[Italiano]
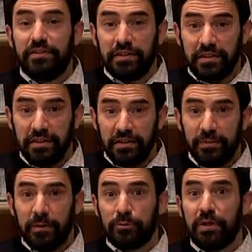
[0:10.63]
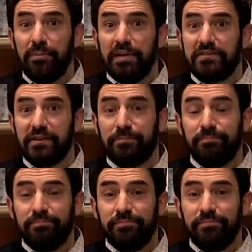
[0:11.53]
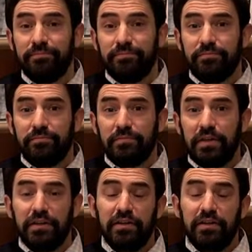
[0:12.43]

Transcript: di Il libro del mese. In